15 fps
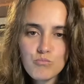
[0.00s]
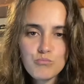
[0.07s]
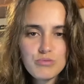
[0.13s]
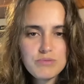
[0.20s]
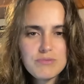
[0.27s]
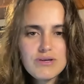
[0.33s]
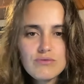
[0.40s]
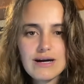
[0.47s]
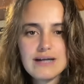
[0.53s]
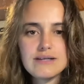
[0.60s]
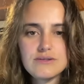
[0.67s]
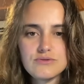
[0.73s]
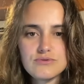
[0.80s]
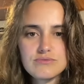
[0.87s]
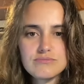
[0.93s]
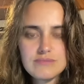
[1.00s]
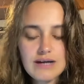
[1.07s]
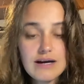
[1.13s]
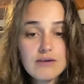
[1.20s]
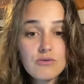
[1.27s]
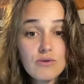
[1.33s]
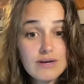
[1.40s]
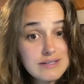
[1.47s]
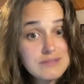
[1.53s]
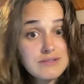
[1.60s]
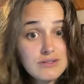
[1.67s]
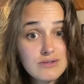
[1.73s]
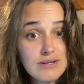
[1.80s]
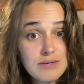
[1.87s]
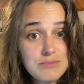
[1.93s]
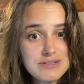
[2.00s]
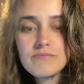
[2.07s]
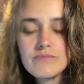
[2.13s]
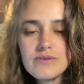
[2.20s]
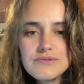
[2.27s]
Em primeiro lugar, isso, tá? Coloca isso na tua cabeça.